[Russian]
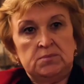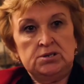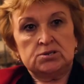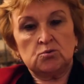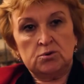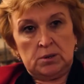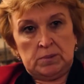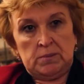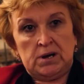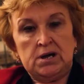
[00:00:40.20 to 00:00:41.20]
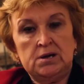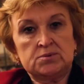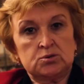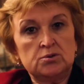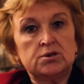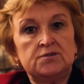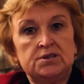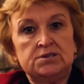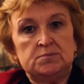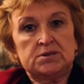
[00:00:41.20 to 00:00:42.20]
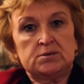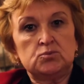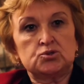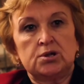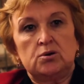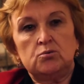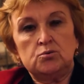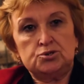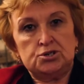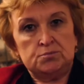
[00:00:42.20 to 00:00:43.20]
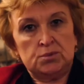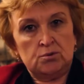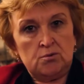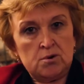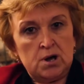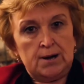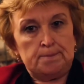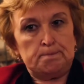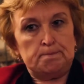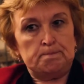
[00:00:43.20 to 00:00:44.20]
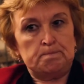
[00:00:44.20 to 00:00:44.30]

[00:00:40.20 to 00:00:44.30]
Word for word: Мы не сколько помогаем, сколько вредим, потому что очень много